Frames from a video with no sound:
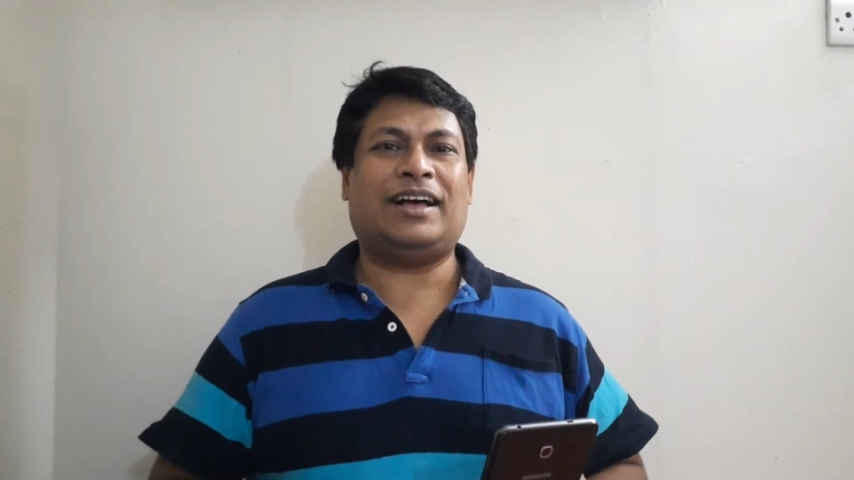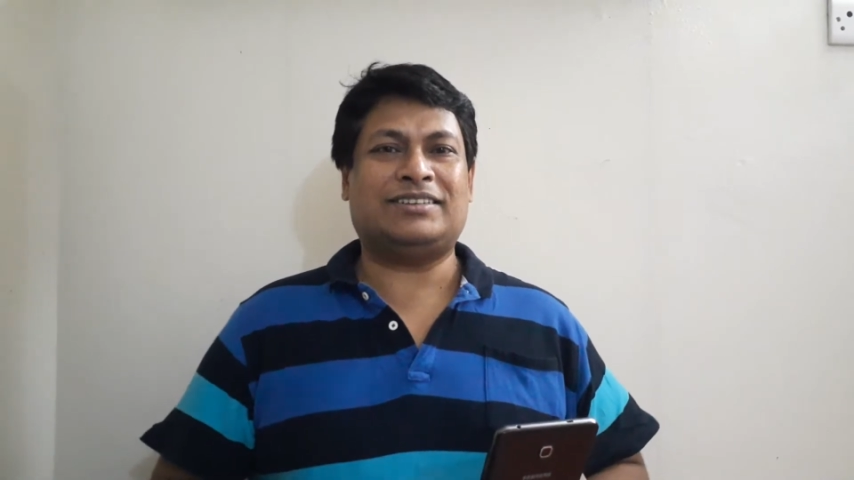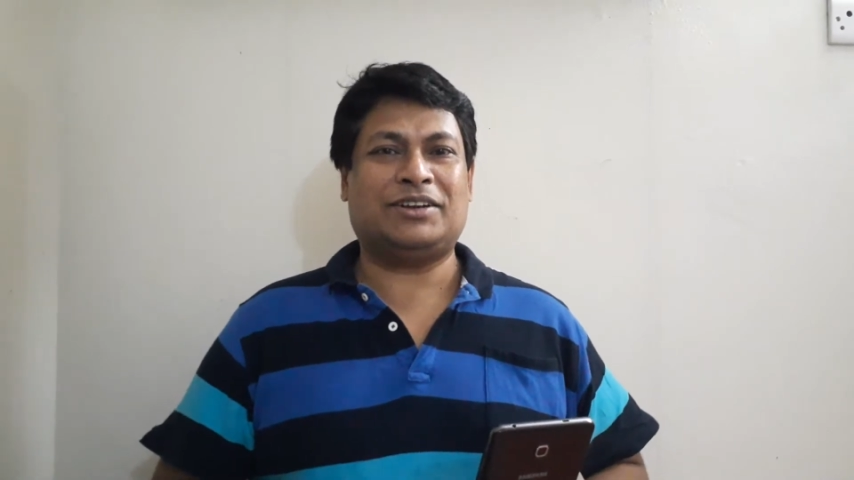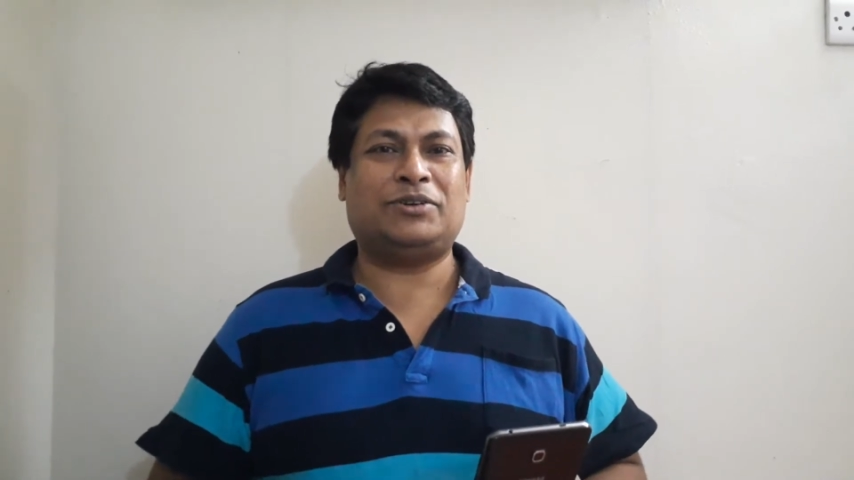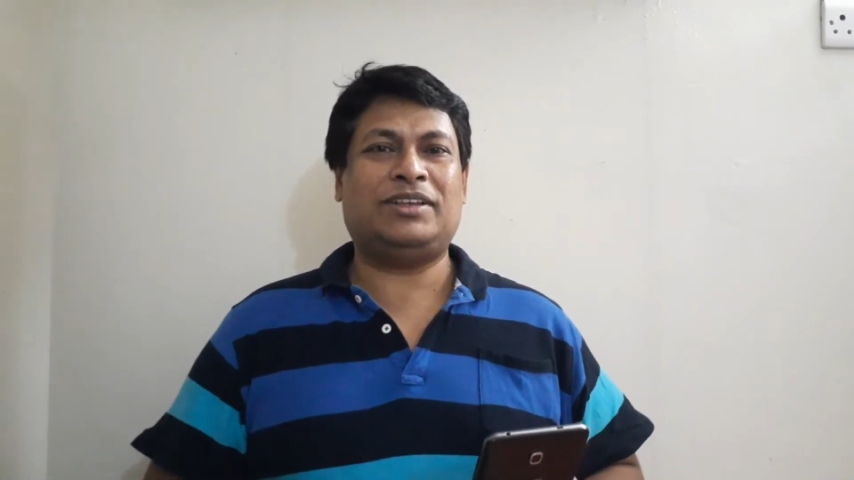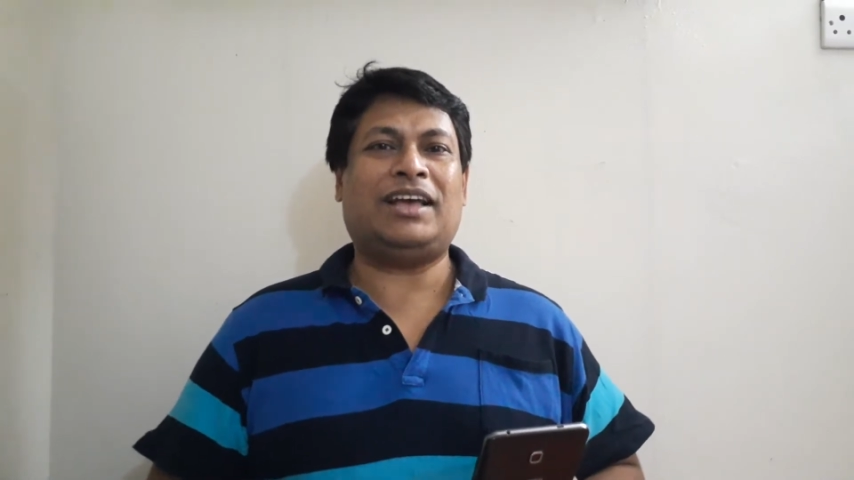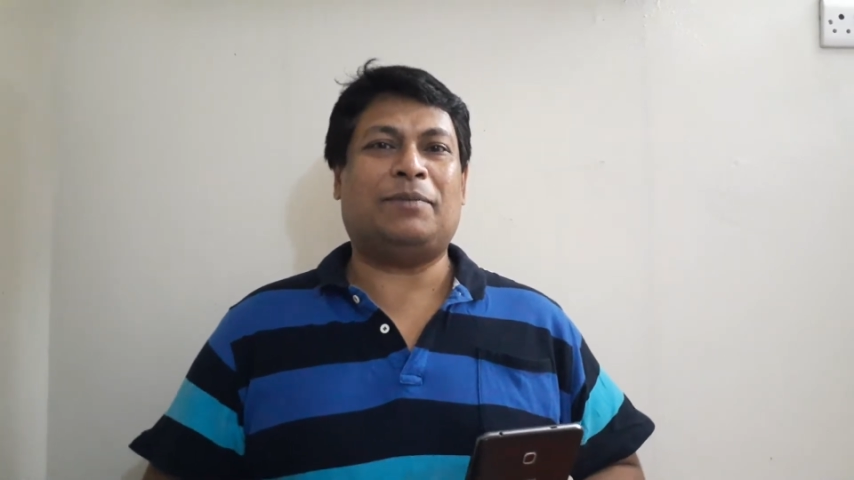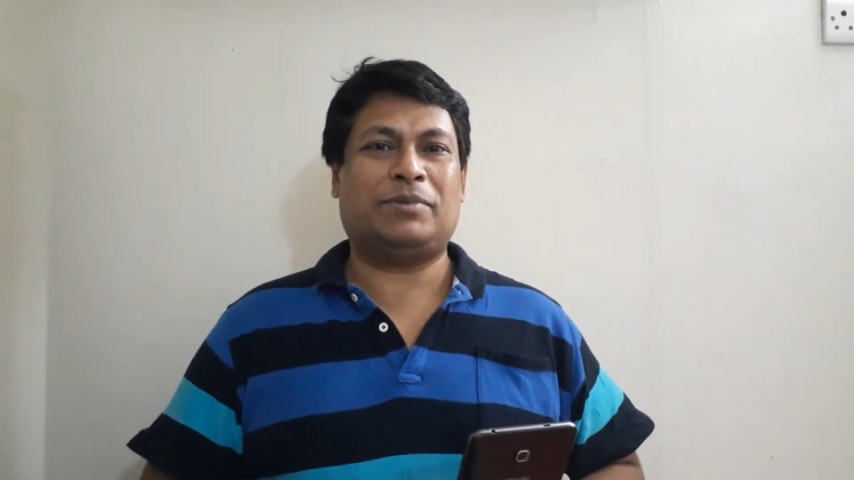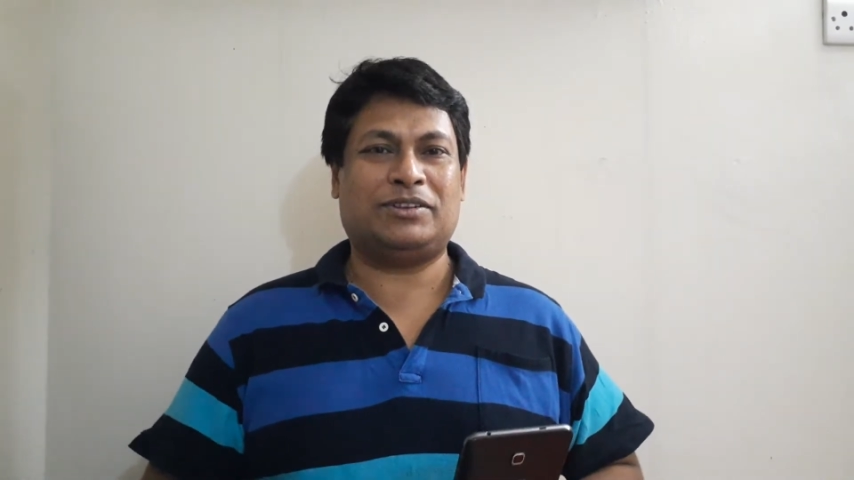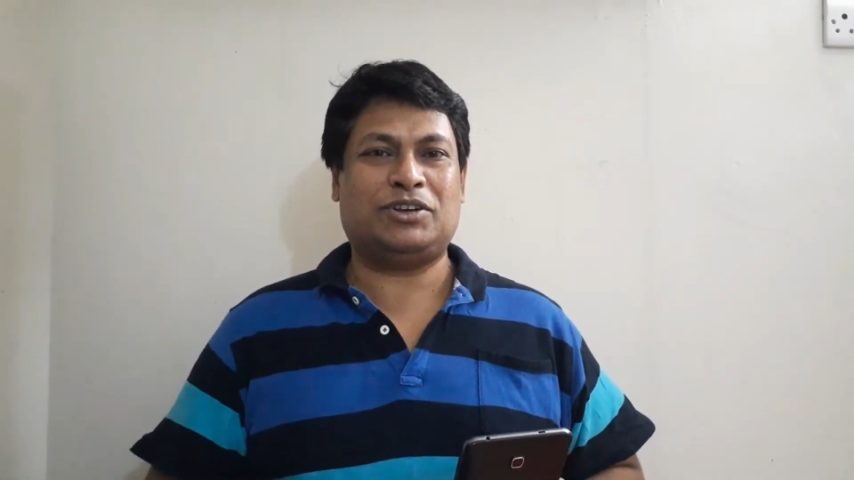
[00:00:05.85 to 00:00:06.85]
আশা করি
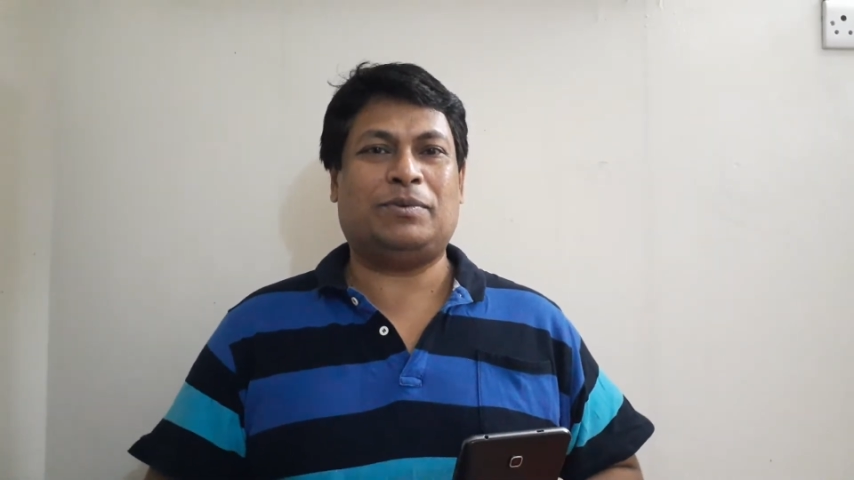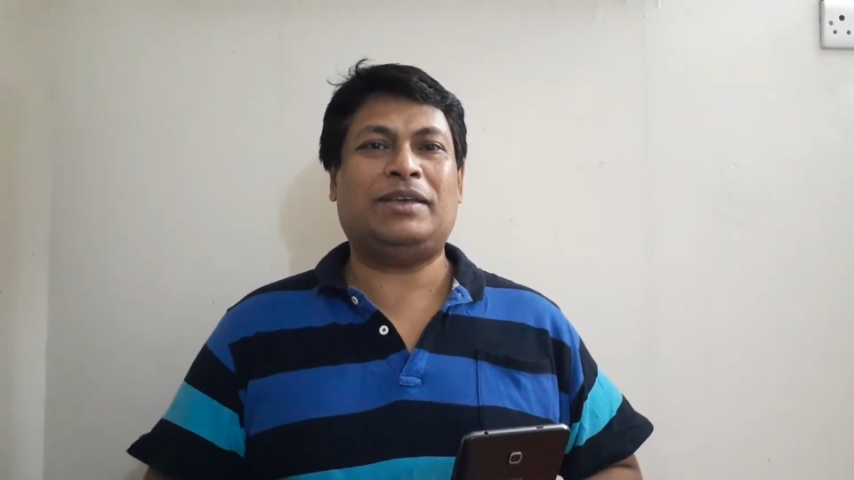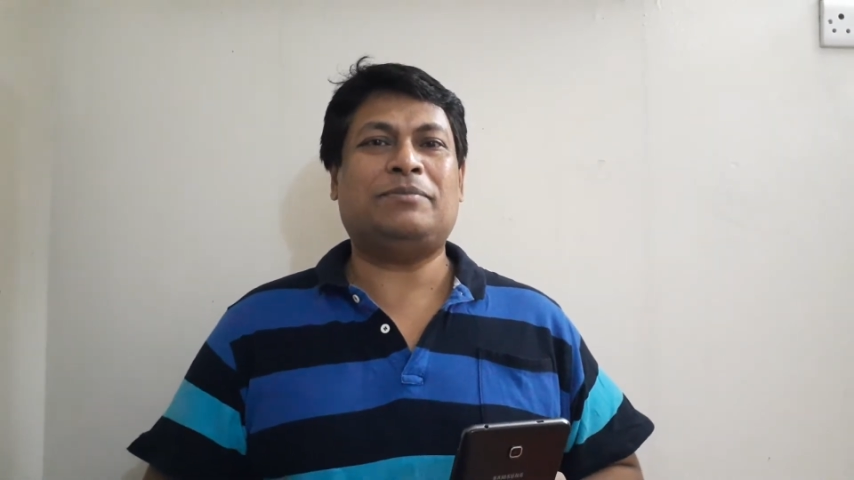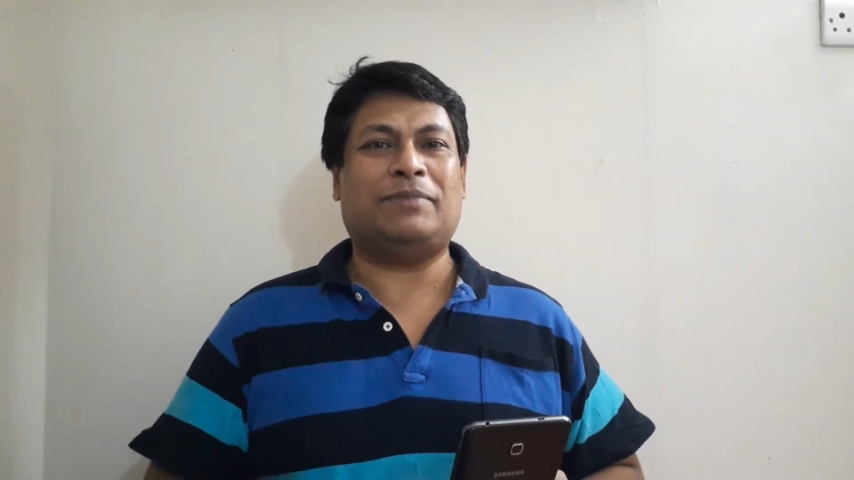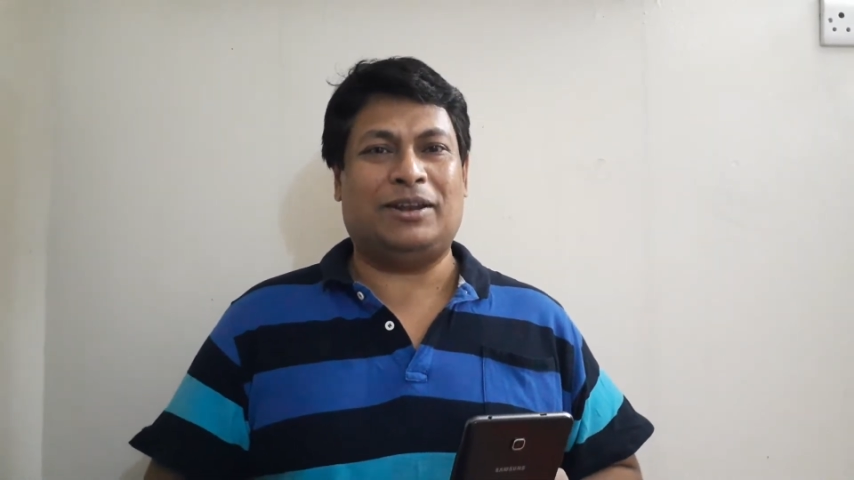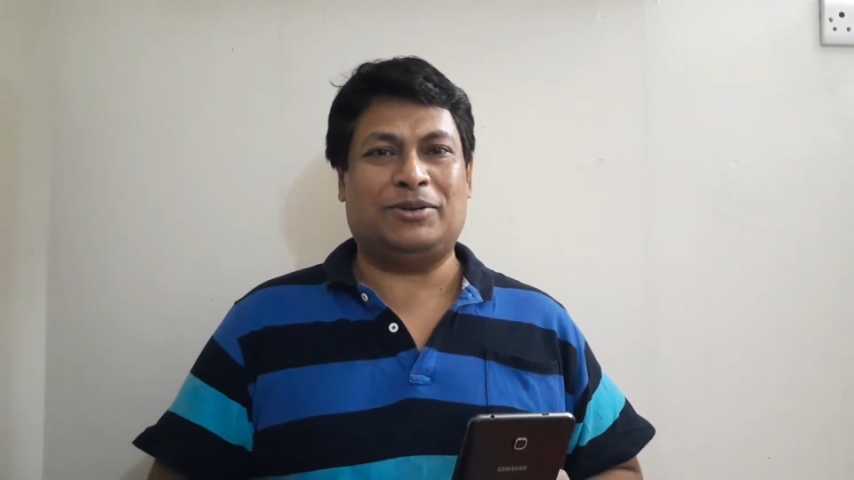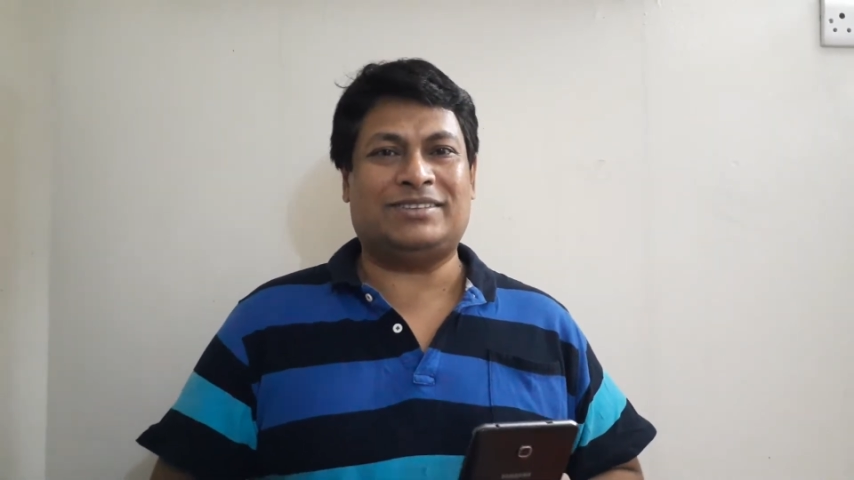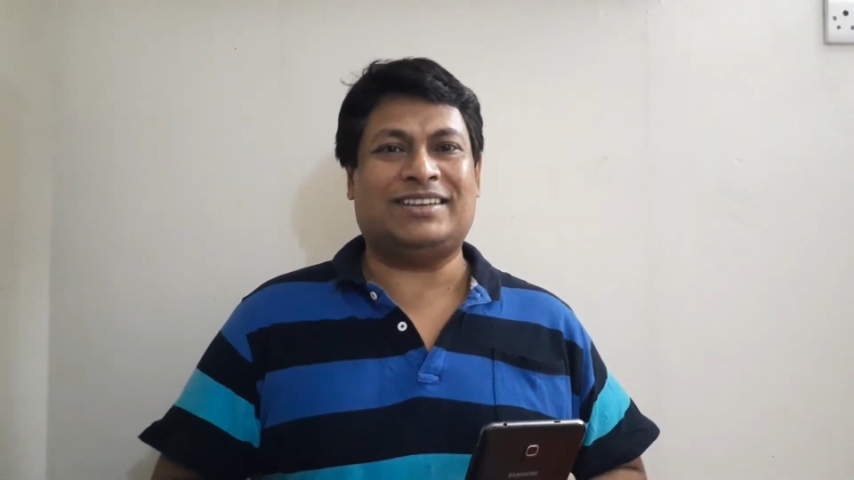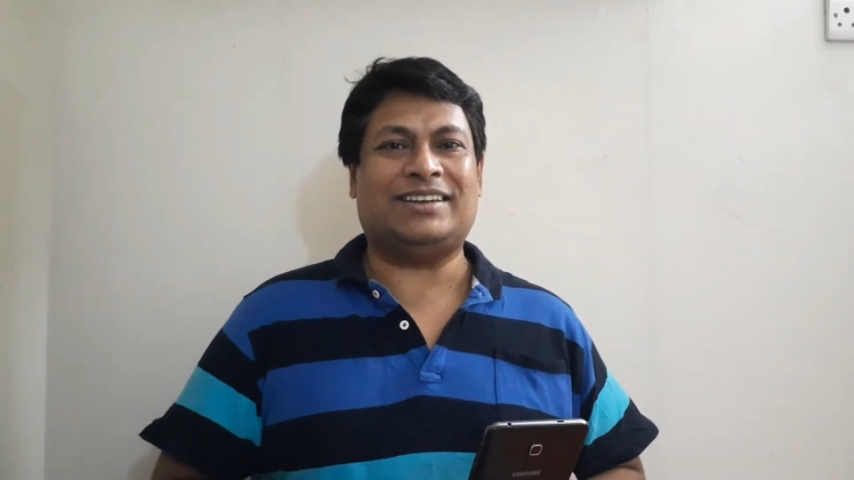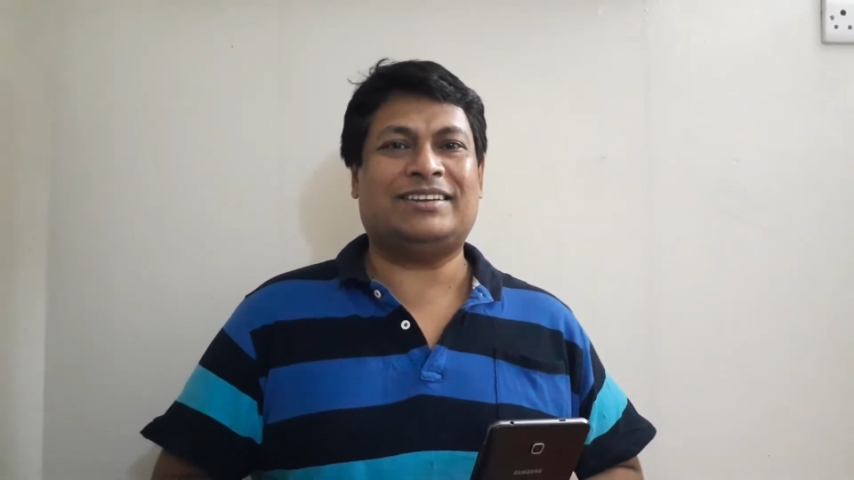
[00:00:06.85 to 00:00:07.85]
আপনারা সবাই ভালো
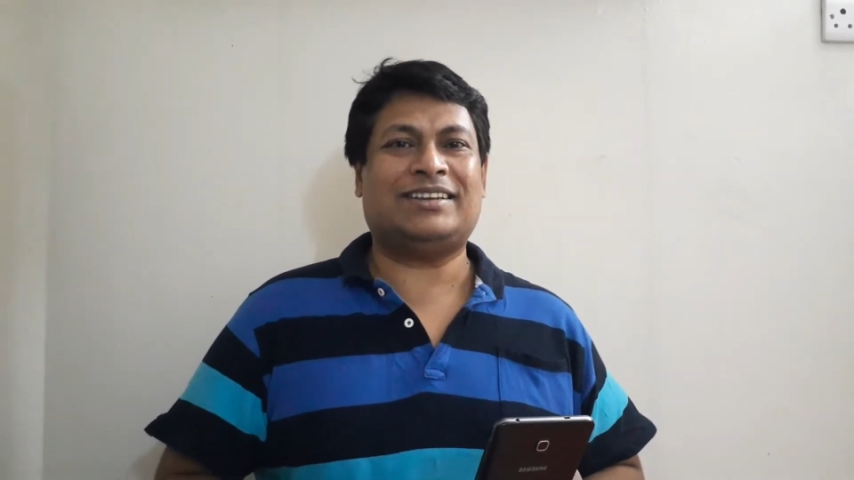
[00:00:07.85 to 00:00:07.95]
আছেন